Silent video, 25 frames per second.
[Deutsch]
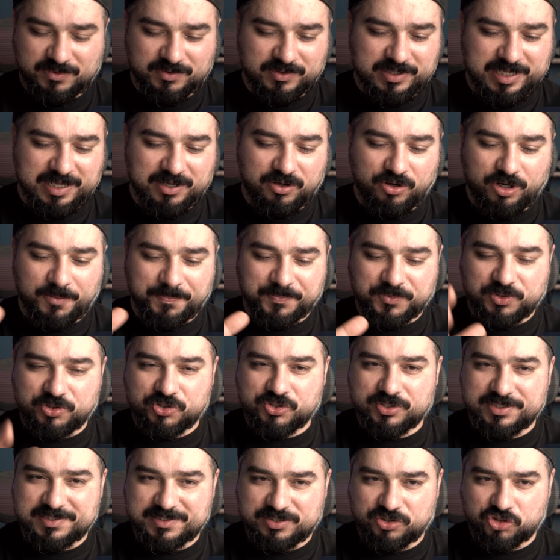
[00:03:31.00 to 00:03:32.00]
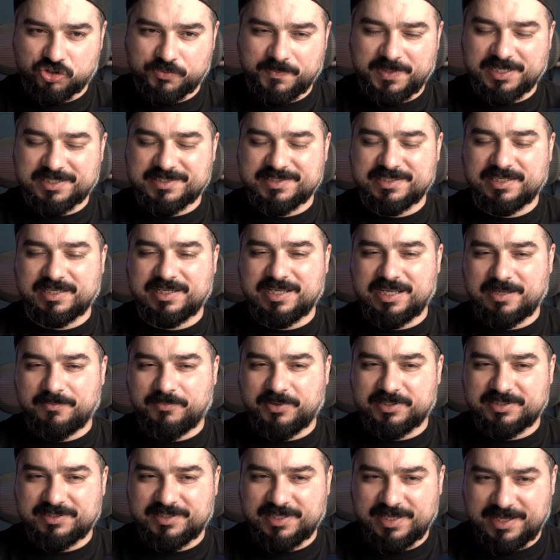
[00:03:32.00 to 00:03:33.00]
ja, optisch ist Geschmackssache,
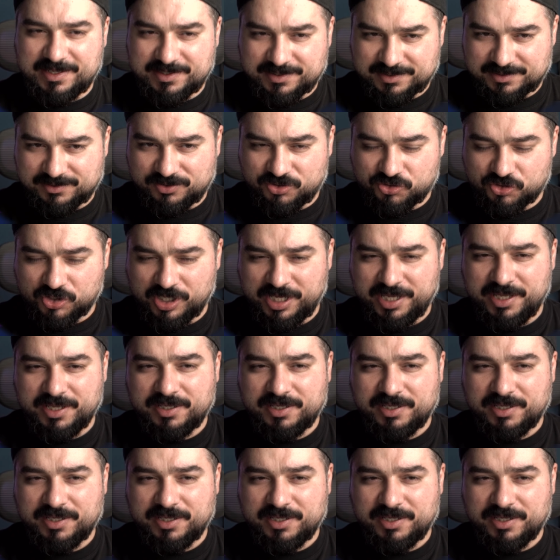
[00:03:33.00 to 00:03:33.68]
aber technisch